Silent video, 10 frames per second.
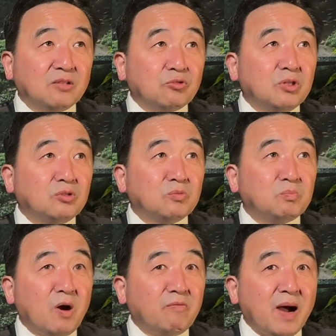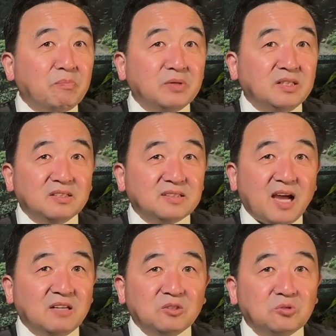最终爆发不一定在
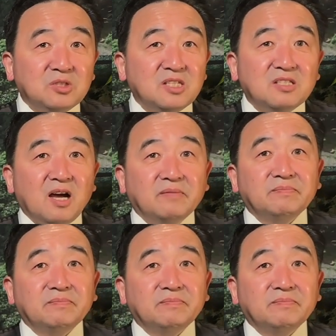儿童身上，